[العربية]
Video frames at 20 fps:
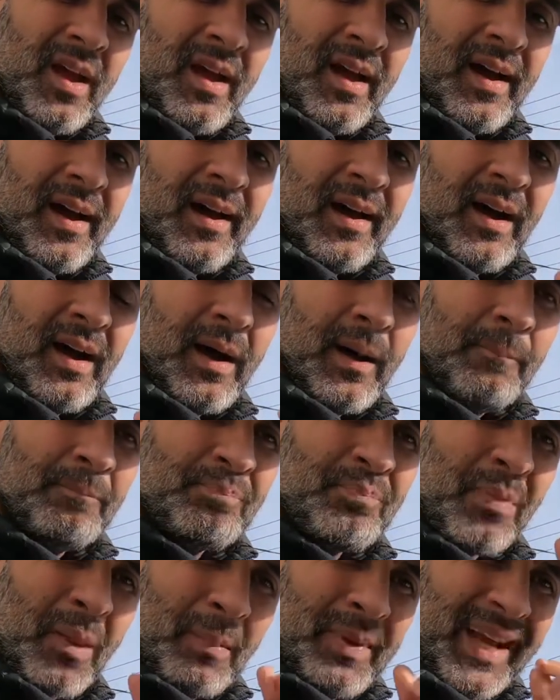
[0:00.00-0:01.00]
آه
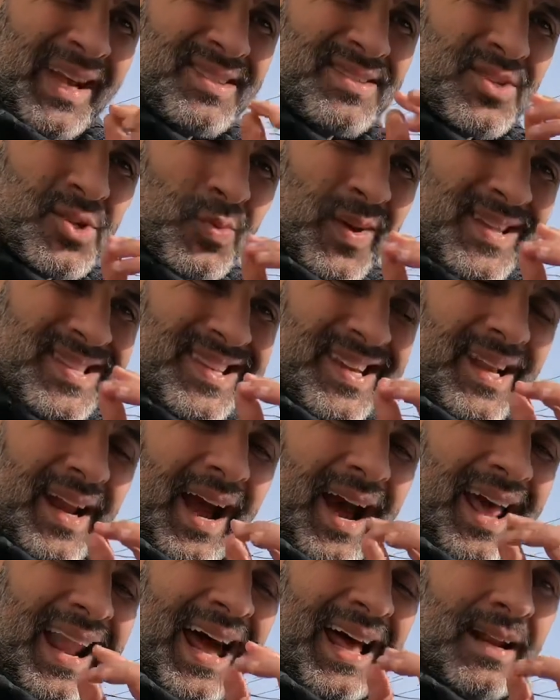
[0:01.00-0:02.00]
بتحس شوي صغيره
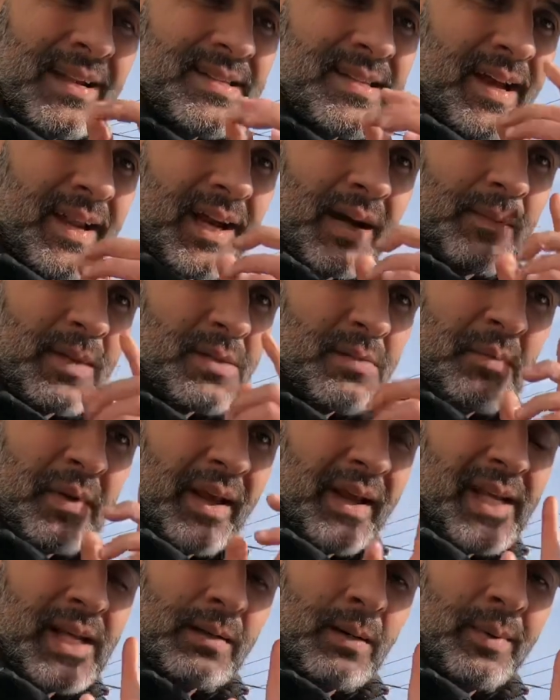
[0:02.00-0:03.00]
حر على لسانك بس من
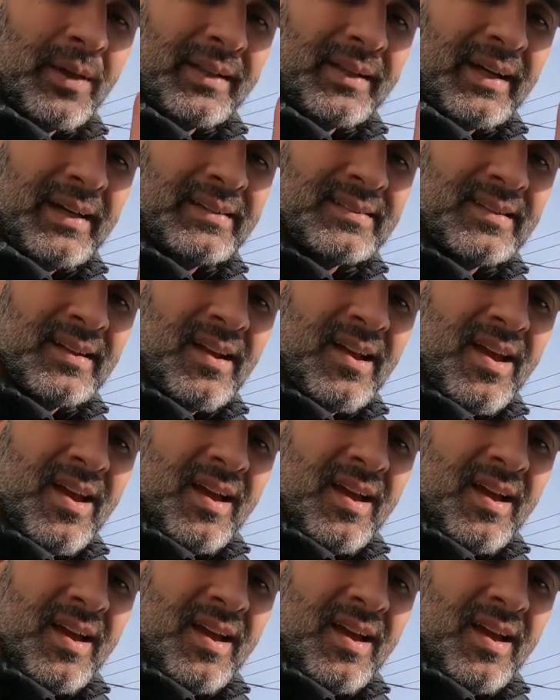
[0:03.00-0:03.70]
الاخير ما بقى تحس